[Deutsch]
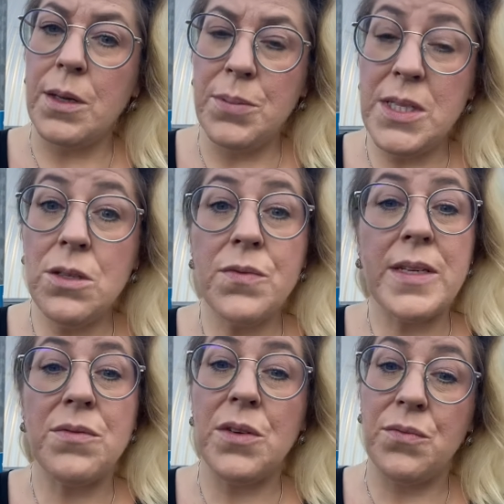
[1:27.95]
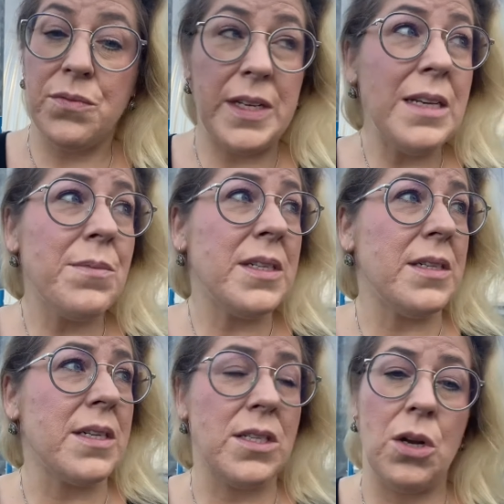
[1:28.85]
Beziehungsweise wie denkt man
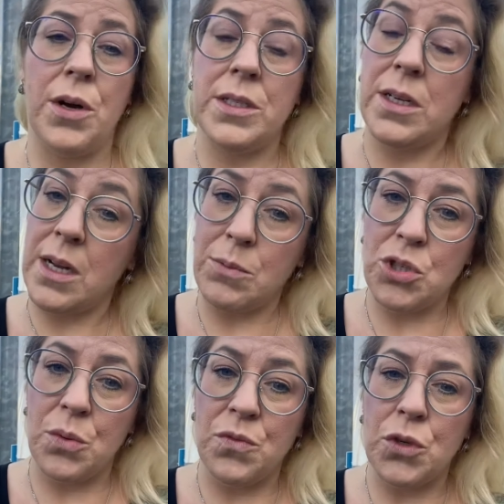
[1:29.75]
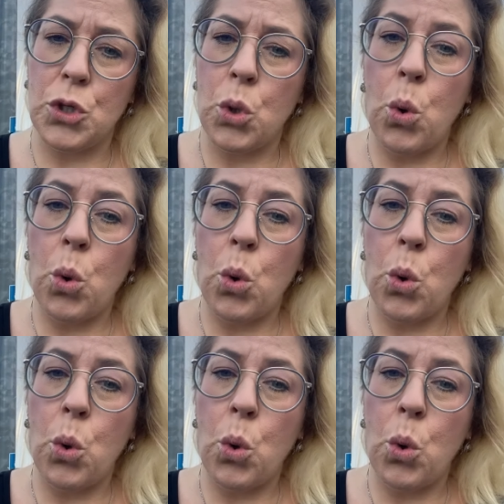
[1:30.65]
denn, dass die Leute dann abstimmen würden?